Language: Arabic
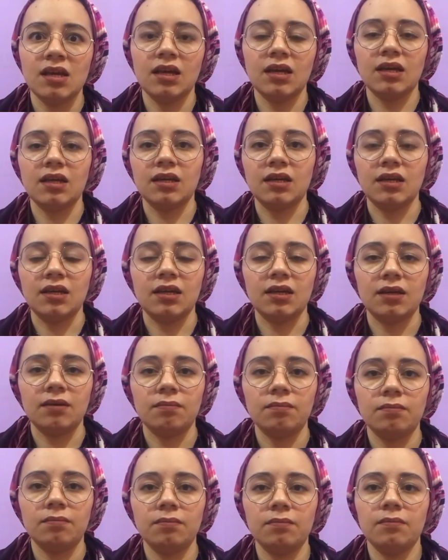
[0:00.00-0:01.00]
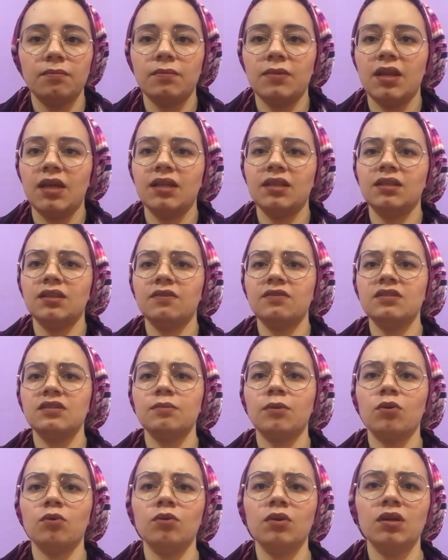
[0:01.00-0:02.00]
آه، لقيت
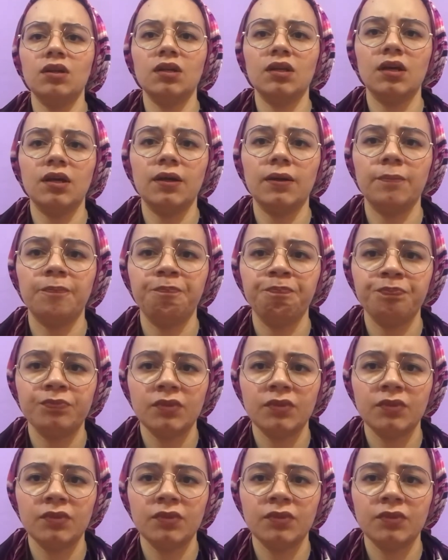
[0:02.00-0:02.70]
نفسي بقول آه،